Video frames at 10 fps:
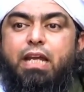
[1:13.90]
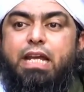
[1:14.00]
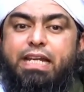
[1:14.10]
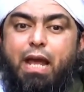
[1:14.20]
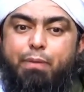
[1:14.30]

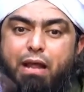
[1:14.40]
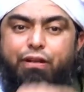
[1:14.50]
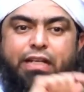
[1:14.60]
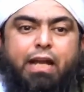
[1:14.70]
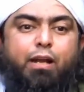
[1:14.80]
इनके अपने
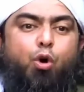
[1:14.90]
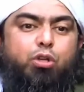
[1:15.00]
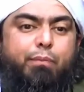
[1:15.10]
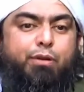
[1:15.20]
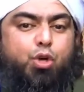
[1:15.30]
फिरके के लोग
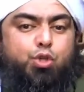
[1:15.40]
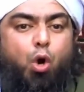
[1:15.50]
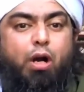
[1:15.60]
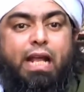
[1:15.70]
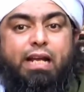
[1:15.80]
जब इनको
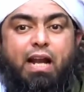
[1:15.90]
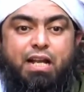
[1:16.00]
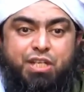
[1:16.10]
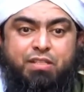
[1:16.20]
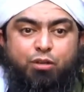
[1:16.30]
छोड़ गए
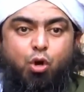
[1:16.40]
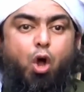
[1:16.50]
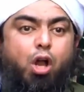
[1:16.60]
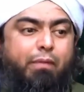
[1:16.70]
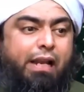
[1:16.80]
कराची से इनको
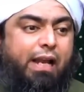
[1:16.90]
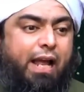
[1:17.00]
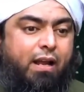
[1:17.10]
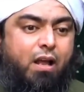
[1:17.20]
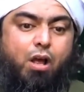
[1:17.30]
लाहौर मिलने
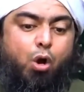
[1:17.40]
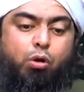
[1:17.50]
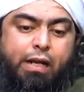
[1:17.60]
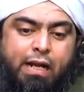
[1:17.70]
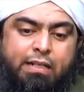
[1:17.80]
आए
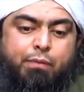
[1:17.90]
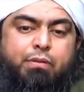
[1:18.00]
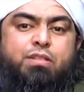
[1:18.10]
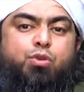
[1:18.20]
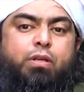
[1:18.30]
उन्होंने कहा जी हम
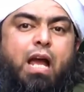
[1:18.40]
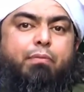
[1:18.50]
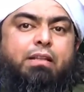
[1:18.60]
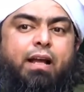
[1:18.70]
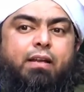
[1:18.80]
किसको क्या
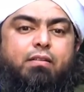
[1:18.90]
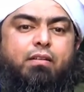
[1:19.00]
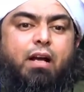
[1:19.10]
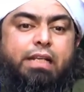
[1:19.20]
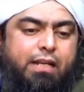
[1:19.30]
बताएं
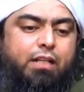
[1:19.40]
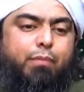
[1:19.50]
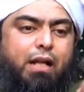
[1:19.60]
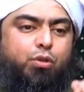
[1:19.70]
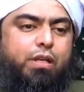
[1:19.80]
हकीकत
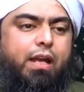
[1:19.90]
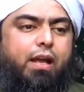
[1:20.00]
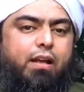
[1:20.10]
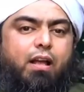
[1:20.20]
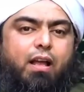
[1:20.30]
बात तो यह
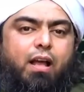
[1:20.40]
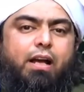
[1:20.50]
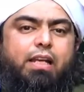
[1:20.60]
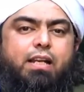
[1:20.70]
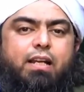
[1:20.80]
है
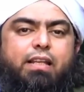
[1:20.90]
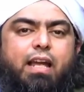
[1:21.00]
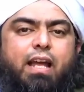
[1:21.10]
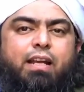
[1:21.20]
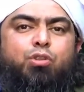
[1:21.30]
हकीकत
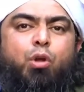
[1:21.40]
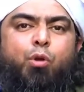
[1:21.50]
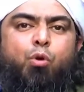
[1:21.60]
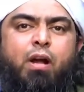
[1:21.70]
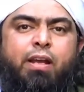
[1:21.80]
यह है कि तुम
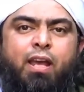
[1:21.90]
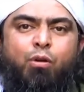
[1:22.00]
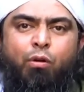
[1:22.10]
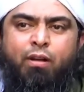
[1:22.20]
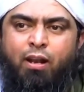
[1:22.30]
लोगों का घेर
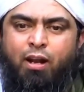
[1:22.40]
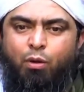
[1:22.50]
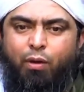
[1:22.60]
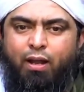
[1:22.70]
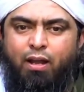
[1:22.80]
उल्टा लगा
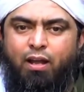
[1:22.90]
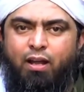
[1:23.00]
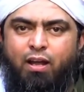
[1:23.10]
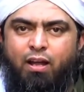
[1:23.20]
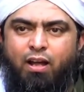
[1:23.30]
हुआ है
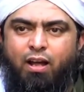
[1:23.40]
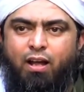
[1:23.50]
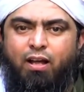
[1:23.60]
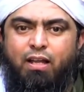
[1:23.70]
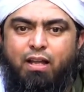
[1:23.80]

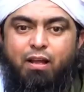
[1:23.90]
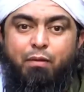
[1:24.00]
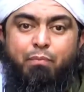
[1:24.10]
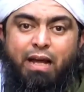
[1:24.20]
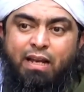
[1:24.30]
हाँ
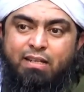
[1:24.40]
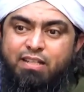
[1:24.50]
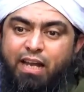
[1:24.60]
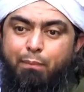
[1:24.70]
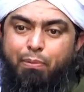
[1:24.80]
मैंने इस
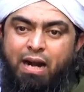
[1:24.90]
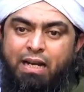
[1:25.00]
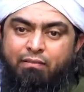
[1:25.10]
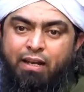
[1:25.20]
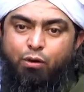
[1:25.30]
गले
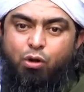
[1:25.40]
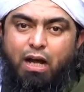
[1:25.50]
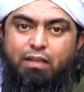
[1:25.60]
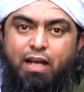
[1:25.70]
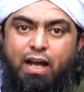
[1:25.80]
फाड़ने वाले को
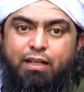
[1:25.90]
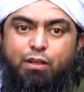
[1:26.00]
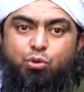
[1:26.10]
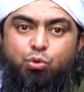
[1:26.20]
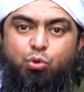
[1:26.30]
कहा था कि
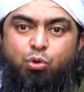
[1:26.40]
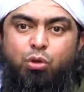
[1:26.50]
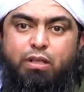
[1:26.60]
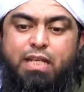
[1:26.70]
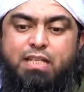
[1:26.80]
तू
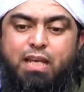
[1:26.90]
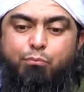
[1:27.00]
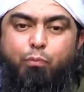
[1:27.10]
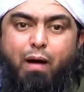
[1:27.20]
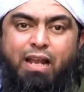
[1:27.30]
हदीसे
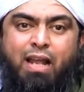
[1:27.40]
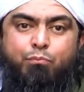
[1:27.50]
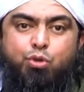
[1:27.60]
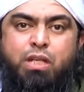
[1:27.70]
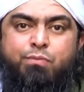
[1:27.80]
मुबाहला
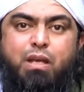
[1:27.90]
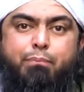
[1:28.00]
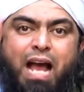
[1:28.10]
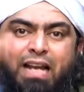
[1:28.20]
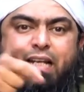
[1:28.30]
मुस्लिम से
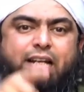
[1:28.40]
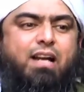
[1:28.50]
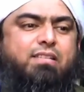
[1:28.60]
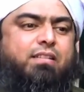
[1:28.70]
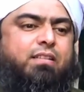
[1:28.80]
बयान ही नहीं
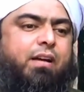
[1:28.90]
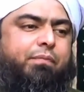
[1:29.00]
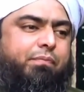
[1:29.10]
कर सकता